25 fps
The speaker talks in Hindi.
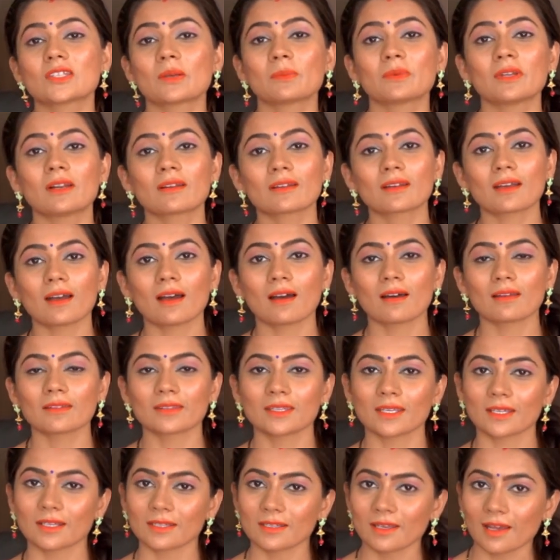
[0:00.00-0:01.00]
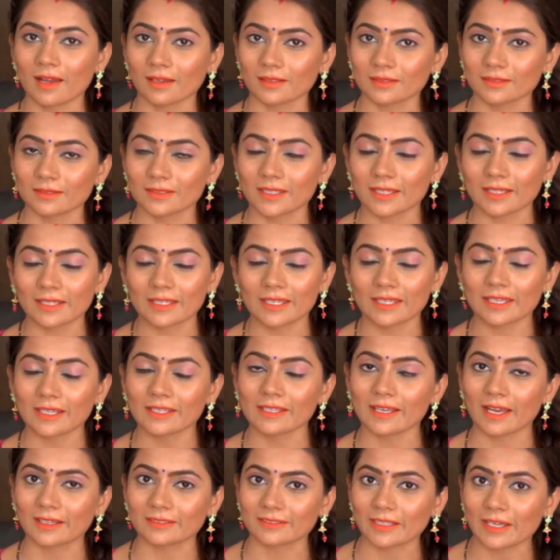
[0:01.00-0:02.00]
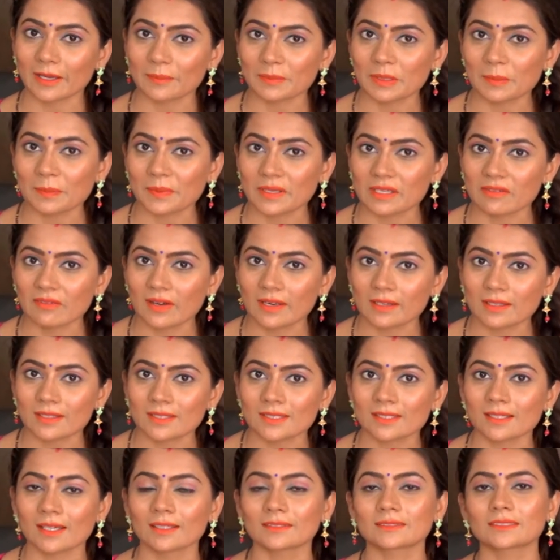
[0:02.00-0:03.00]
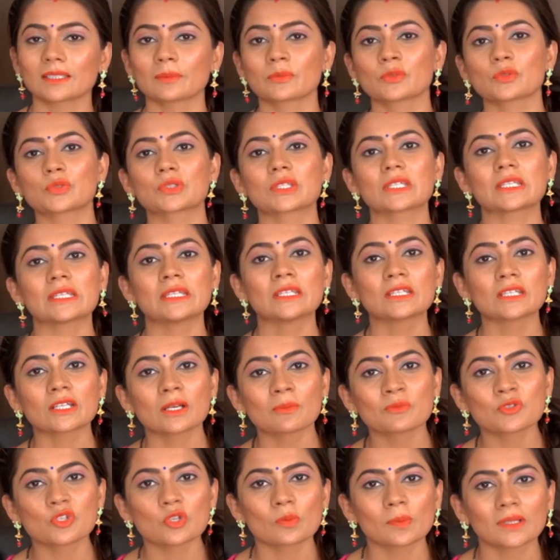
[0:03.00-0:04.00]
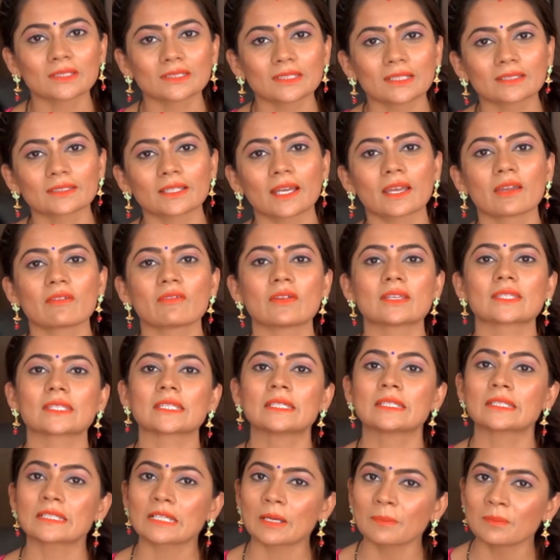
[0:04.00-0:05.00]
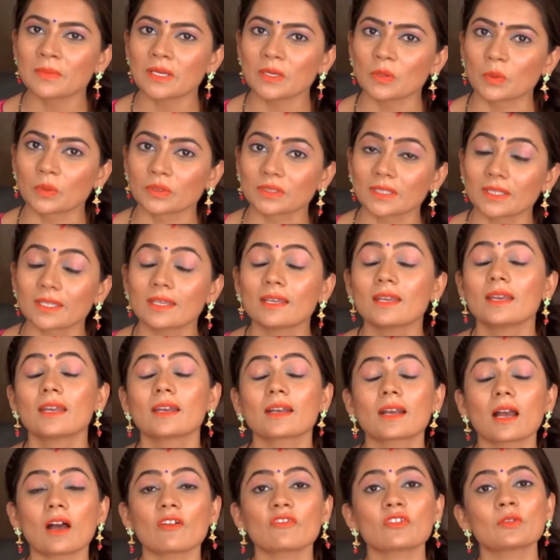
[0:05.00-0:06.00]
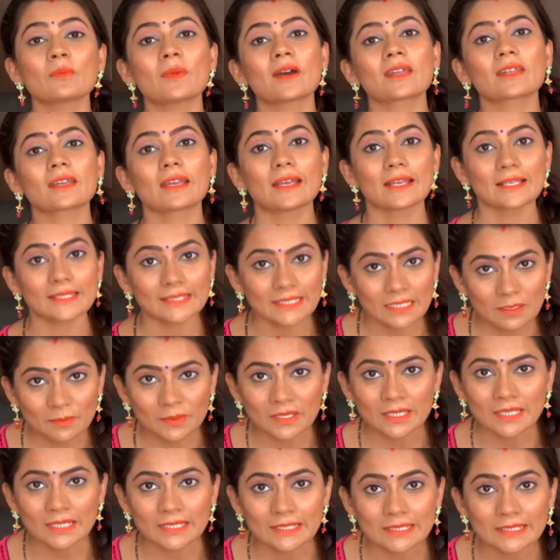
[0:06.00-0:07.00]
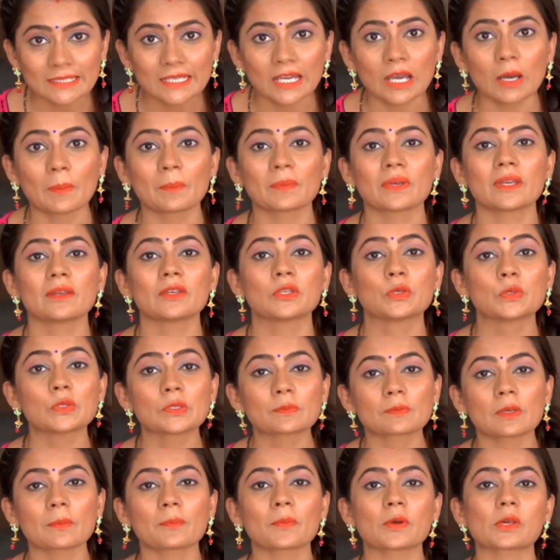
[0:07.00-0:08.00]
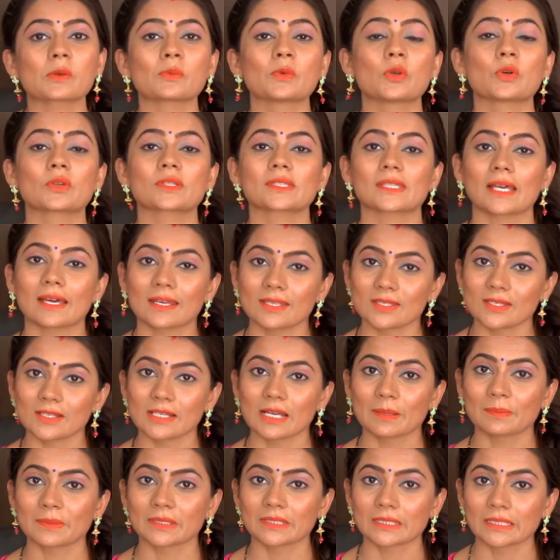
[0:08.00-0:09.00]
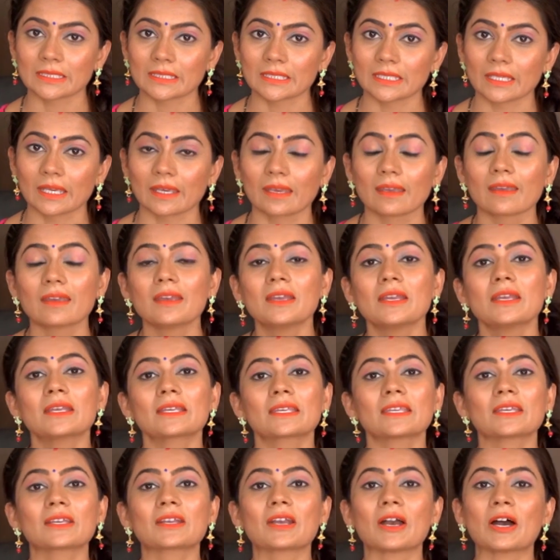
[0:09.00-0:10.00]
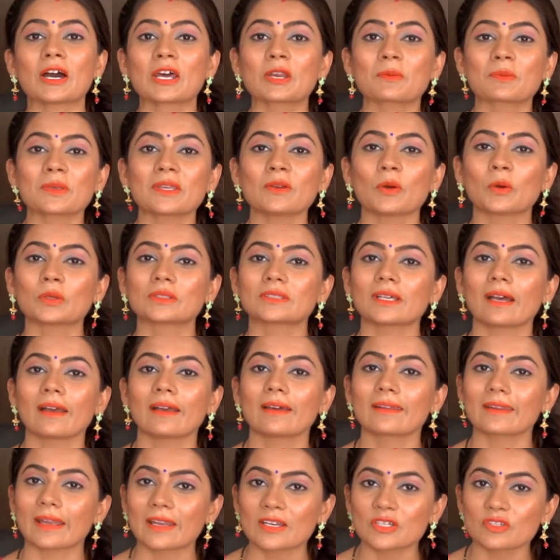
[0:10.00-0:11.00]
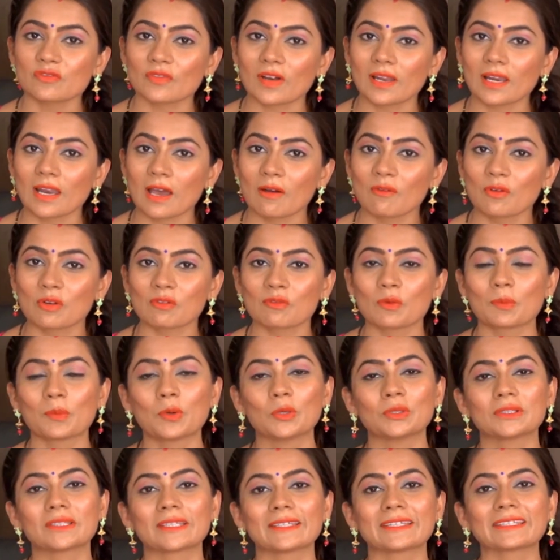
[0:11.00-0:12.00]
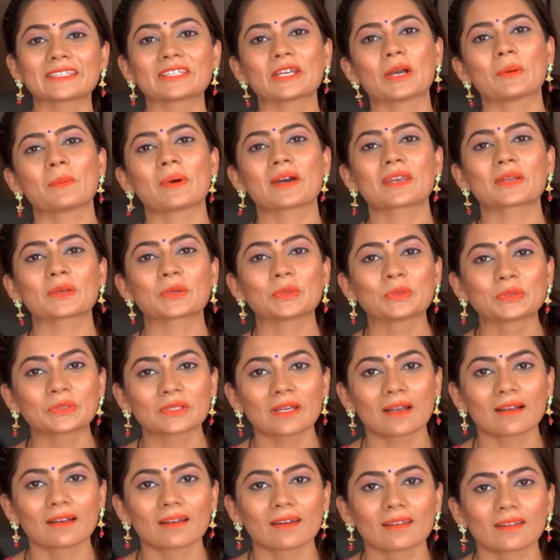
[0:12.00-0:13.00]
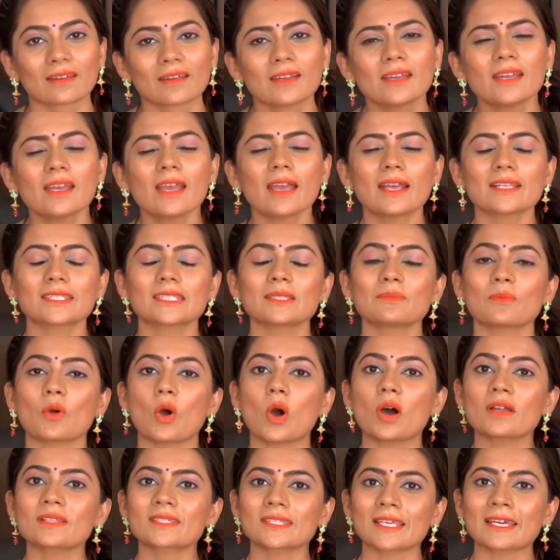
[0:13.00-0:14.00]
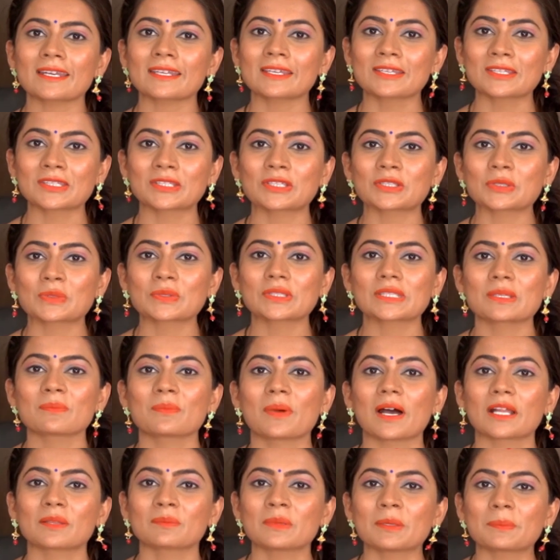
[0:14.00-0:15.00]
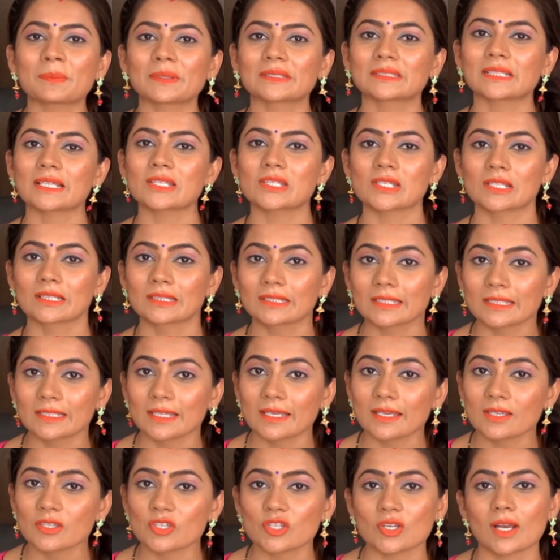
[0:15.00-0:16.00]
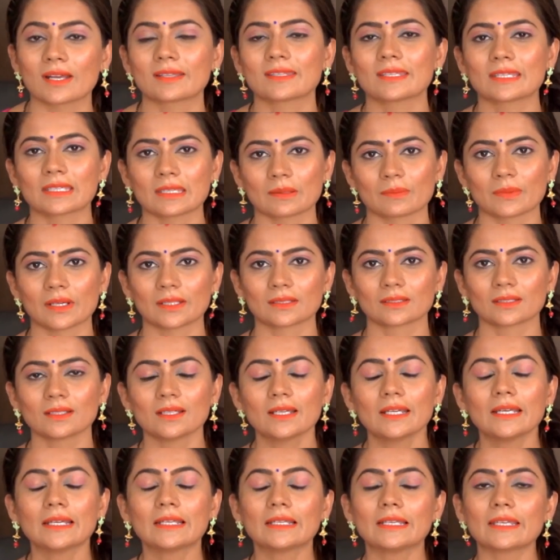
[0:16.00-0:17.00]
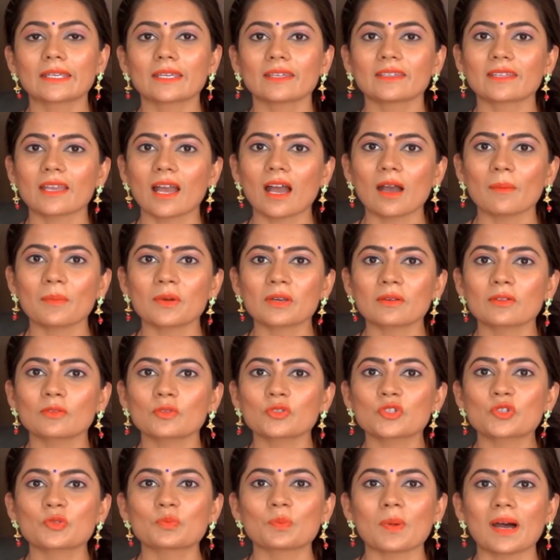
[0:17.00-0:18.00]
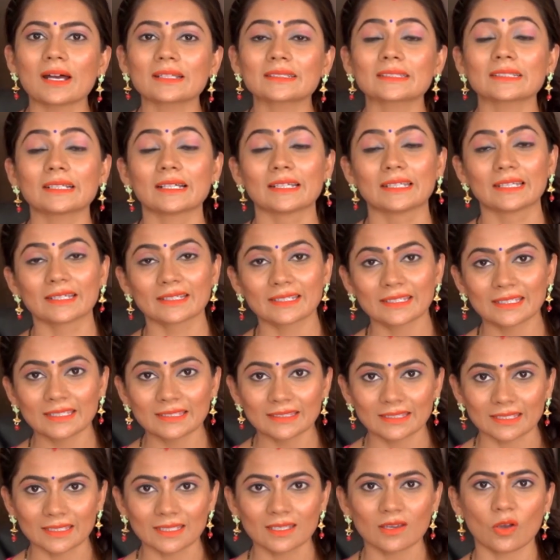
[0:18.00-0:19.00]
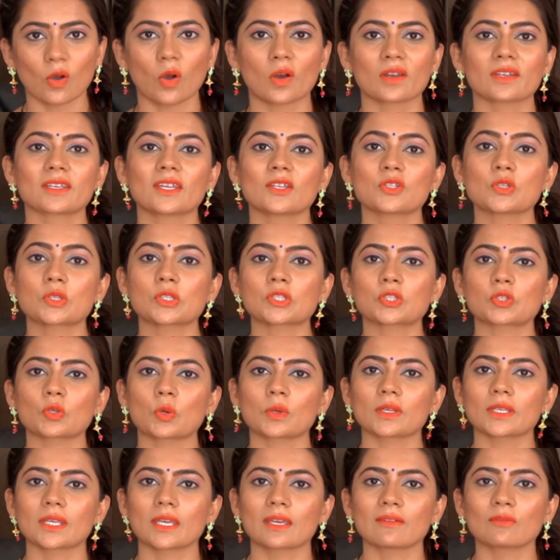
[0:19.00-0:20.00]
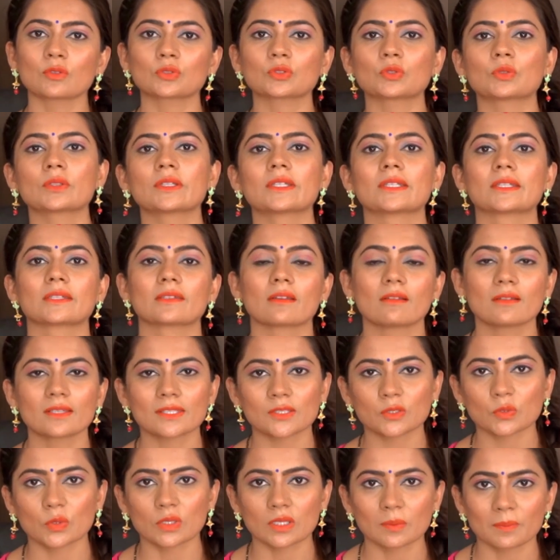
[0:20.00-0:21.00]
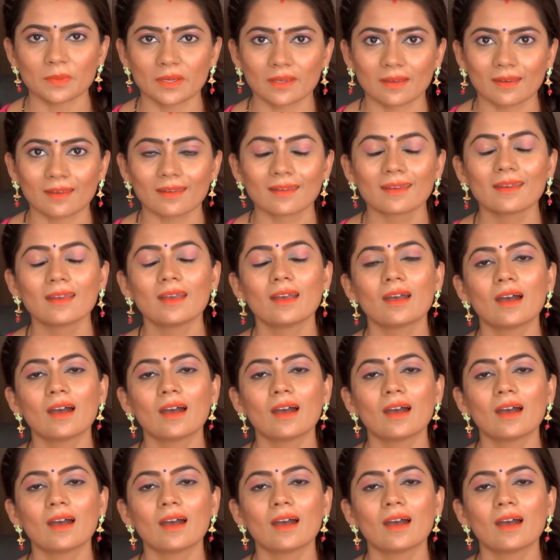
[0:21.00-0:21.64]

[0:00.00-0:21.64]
जब लड़का देखना देखने के लिए आता है अपने परिवार के साथ तब उसकी इनकम जो बताता है वैसे इनकम नहीं होती काफ़ी बार ऐसे भी किस्से हमने न्यूज़पेपर में और सारी जगह पे देखे हैं कि घर भी होता है रेंट वाला और वो बोलते हैं कि हमारे खुद का घर है ऐसी बहुत सारी हिस्ट्री उसकी बाद में पता चलती है शादी के बाद लेकिन यहाँ पर कुछ बात अलग ही थी और ये जो स्टोरी है वो थोड़ी रियल स्टोरी पे है